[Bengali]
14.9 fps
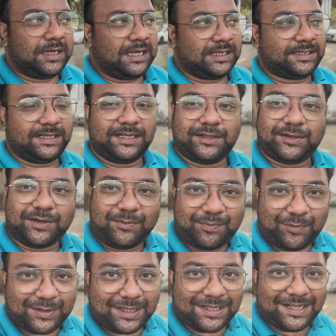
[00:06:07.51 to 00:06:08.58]
রাত্রিরে তো খুব
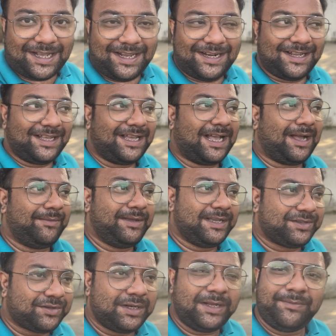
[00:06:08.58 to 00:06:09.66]
প্রসাদ খায় না আমি এই
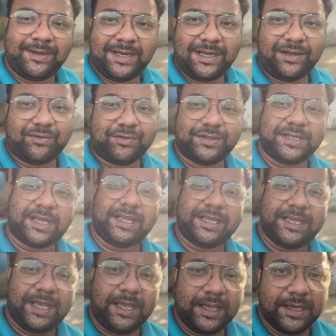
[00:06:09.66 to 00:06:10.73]
জন্যই মেনলি কোনো জায়গায়
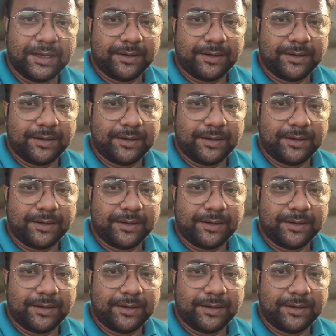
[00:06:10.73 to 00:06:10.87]
গিয়ে